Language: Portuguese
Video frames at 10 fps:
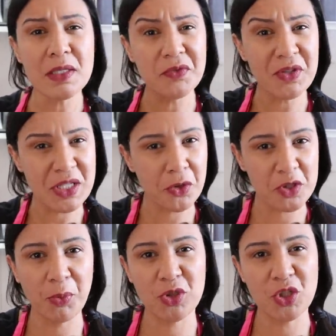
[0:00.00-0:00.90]
Se você
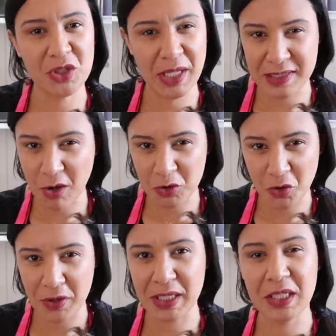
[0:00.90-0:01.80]
gostou, por gentileza, dá o um
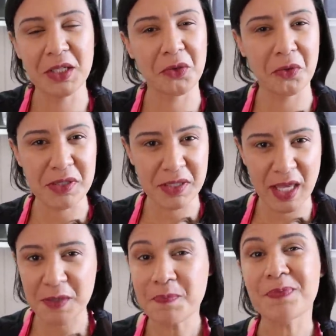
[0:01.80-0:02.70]
joinha, clica no
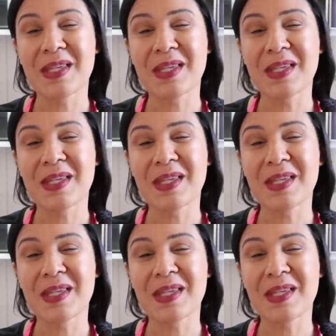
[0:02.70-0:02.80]
gostei.